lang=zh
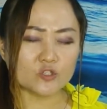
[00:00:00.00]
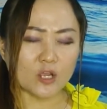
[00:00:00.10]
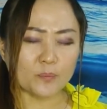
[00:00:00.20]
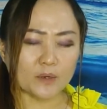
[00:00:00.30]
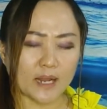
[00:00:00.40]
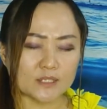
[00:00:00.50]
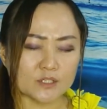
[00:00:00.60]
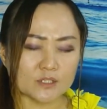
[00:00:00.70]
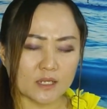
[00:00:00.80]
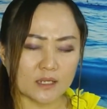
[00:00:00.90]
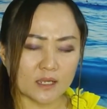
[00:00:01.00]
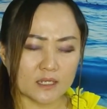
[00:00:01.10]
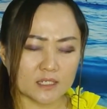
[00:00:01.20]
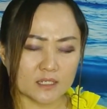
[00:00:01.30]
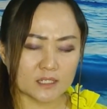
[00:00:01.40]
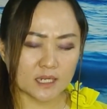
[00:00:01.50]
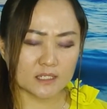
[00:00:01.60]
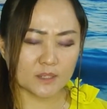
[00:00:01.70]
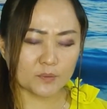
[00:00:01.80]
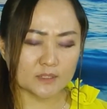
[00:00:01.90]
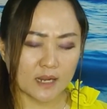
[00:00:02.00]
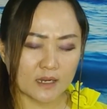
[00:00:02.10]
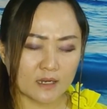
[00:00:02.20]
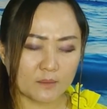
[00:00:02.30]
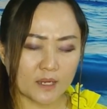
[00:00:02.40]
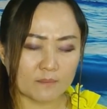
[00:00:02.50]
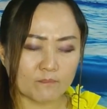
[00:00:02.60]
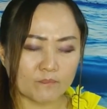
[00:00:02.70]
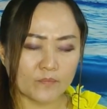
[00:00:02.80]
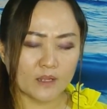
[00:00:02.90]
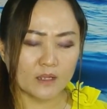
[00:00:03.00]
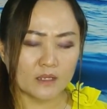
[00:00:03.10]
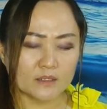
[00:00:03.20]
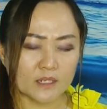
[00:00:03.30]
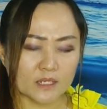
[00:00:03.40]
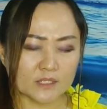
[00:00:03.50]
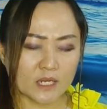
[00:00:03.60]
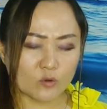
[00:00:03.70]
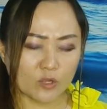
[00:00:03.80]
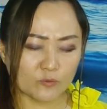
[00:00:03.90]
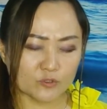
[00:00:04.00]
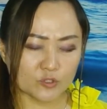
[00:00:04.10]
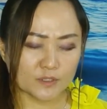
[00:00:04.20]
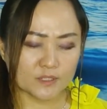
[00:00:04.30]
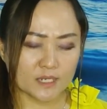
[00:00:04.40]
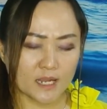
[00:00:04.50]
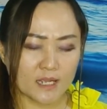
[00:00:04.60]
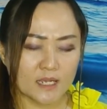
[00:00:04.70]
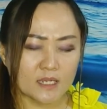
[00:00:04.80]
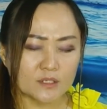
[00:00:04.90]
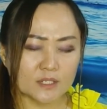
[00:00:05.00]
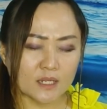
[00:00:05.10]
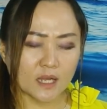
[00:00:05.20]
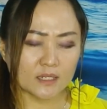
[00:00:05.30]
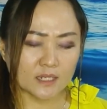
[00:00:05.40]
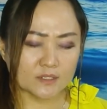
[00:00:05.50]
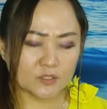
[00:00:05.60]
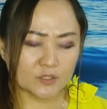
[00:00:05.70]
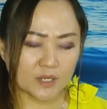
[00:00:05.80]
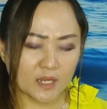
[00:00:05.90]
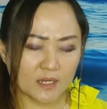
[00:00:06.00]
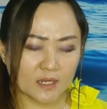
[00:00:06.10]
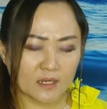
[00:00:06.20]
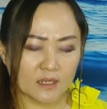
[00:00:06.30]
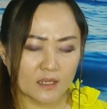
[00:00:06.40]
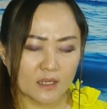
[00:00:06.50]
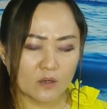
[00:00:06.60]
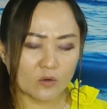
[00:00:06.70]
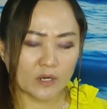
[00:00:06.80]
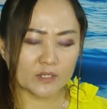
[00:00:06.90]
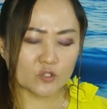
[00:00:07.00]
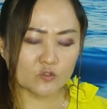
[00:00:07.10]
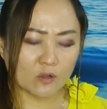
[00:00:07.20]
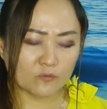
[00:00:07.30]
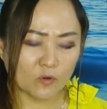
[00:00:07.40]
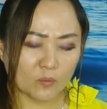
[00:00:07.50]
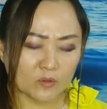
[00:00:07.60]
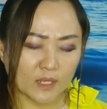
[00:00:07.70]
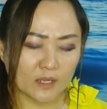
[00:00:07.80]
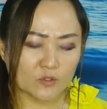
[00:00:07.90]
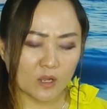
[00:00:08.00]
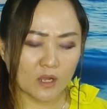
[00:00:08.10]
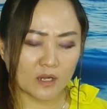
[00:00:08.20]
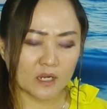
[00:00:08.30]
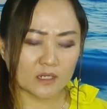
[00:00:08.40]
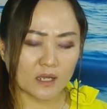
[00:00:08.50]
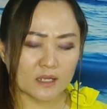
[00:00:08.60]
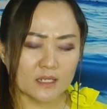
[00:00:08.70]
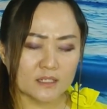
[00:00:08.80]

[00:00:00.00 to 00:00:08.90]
所以不来自神的已经洁净不在你里面，你的心恢复纯洁，神何等喜悦你，无论你是做父母的，做儿女的。